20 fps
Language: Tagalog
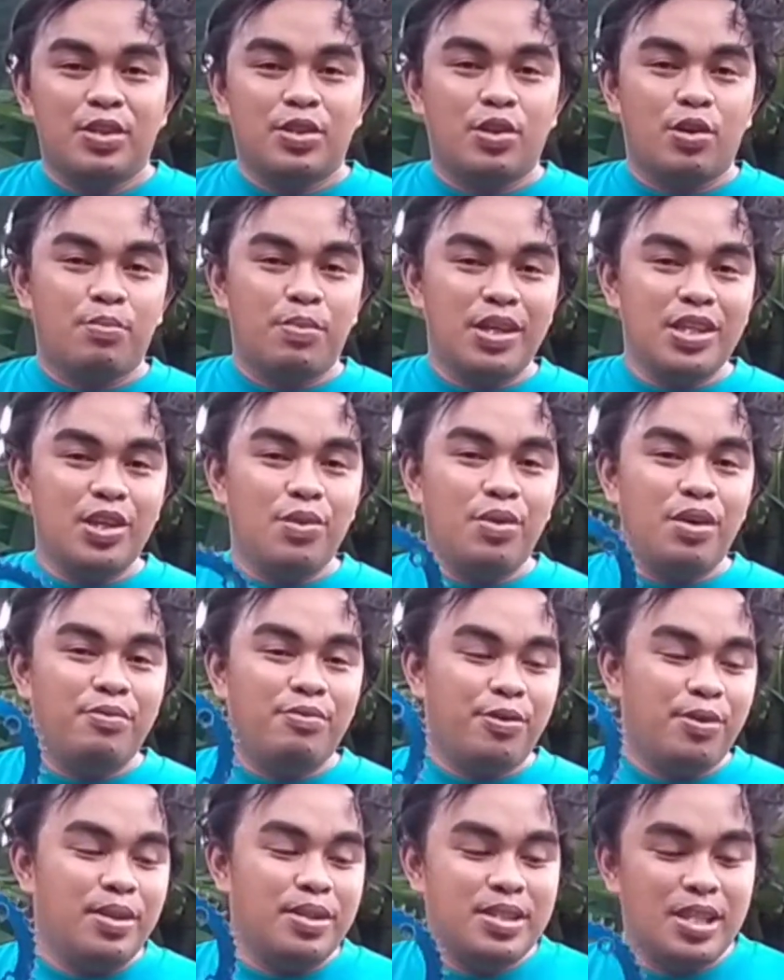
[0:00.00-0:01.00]
So by the way,
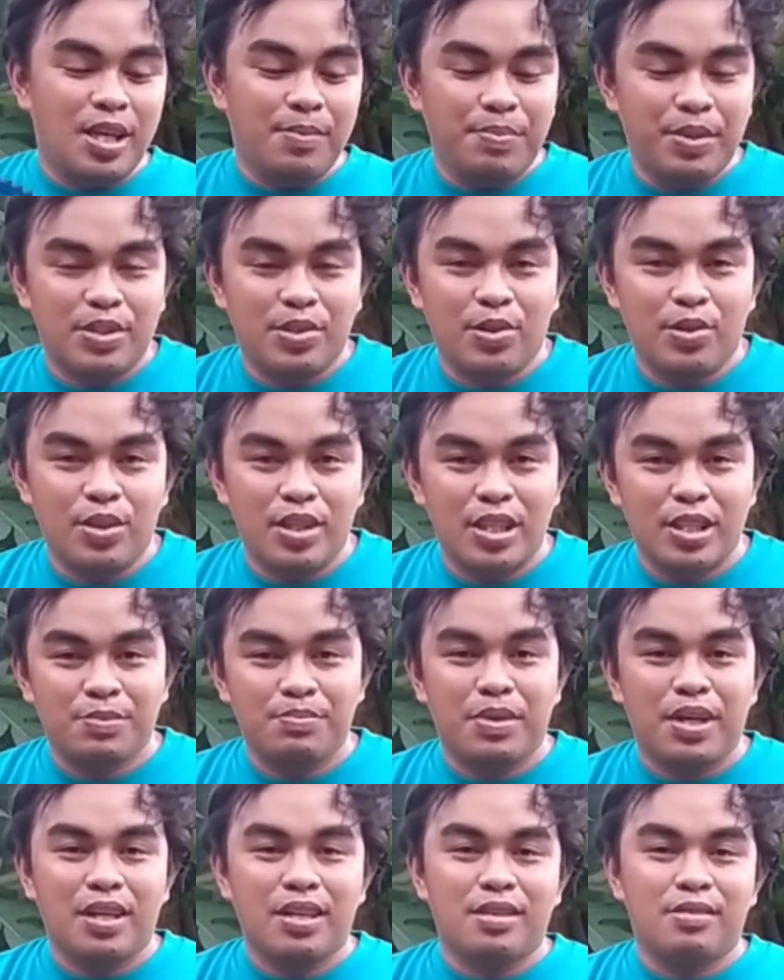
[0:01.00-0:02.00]
for this episode
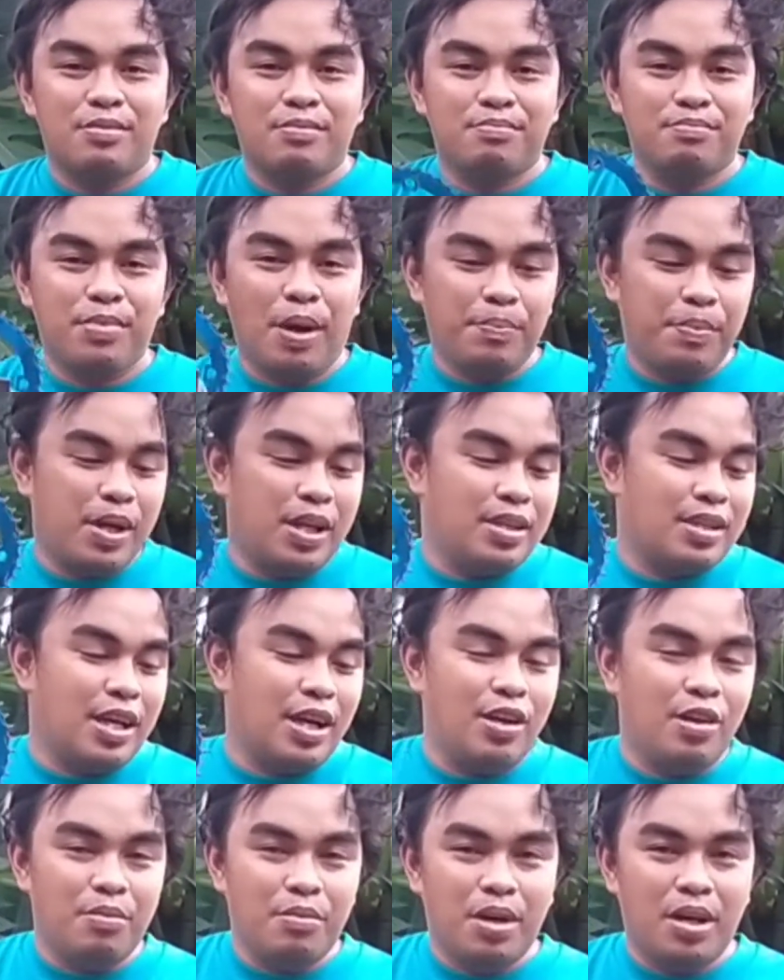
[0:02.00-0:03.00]
is magpapalit
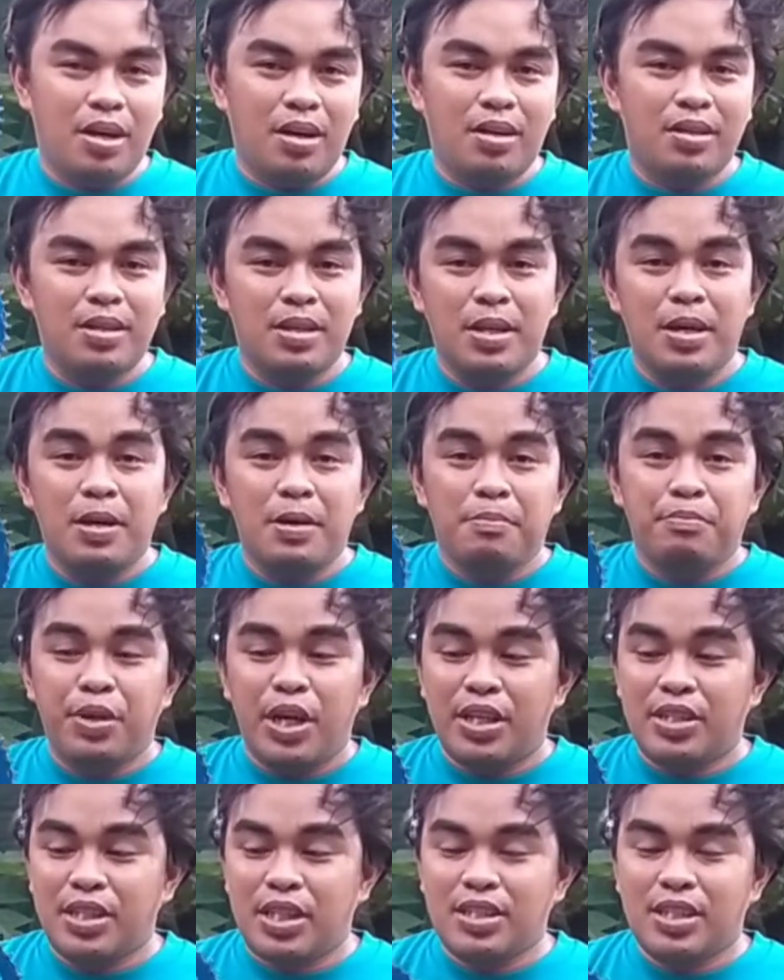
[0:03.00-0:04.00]
tayo ng mga
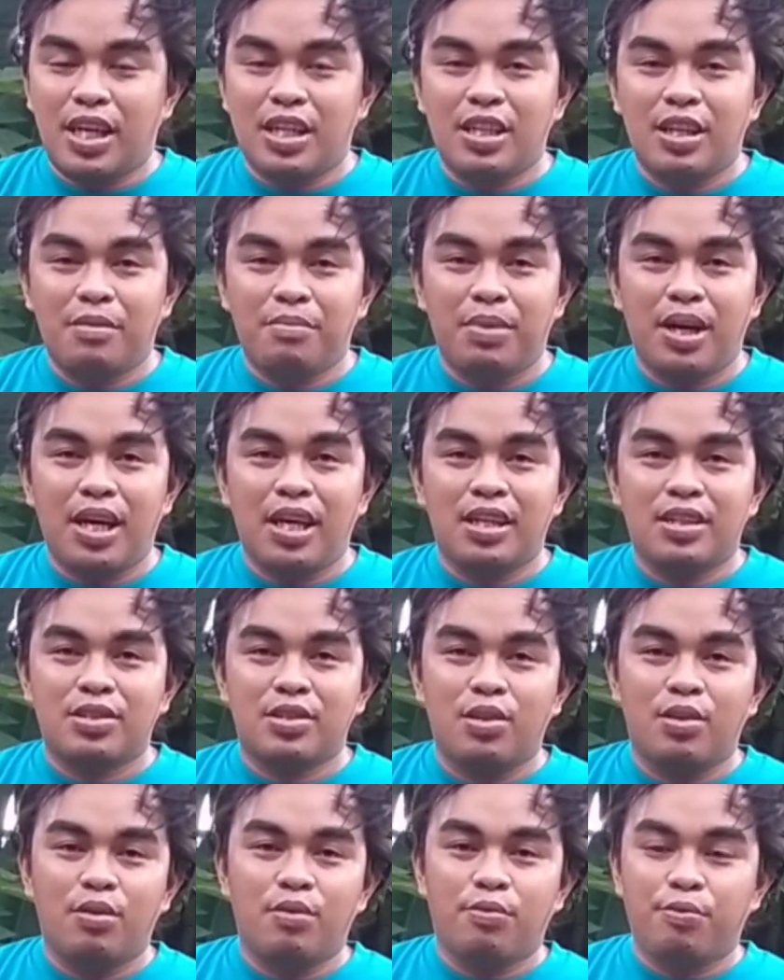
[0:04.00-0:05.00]
piyesa sa ating bike.
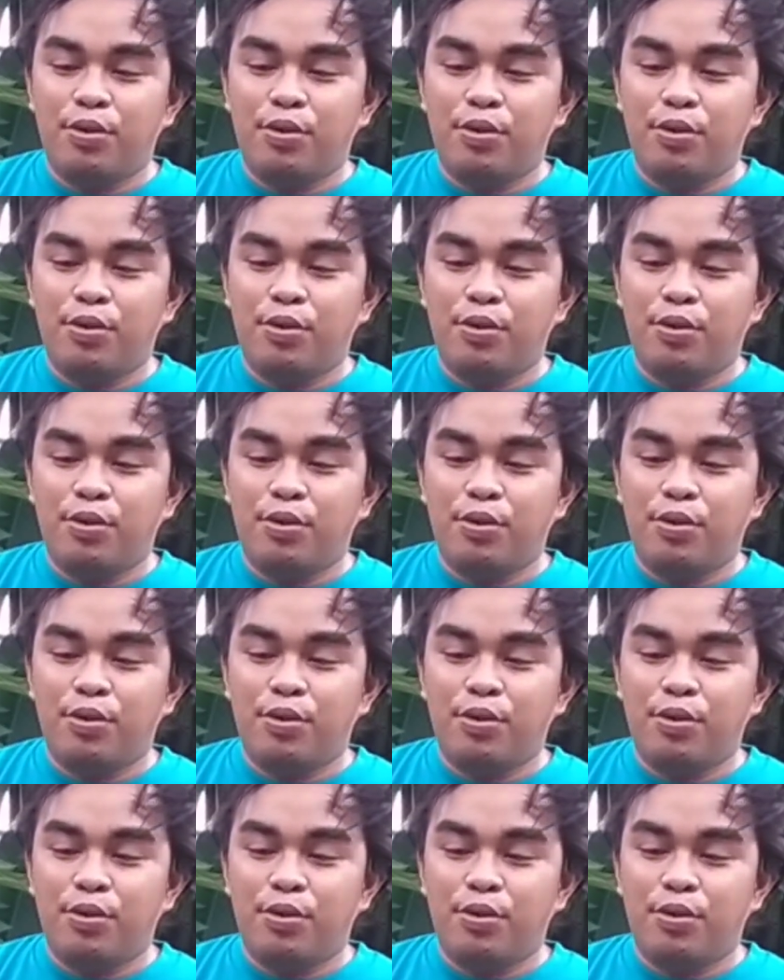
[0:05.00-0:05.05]
So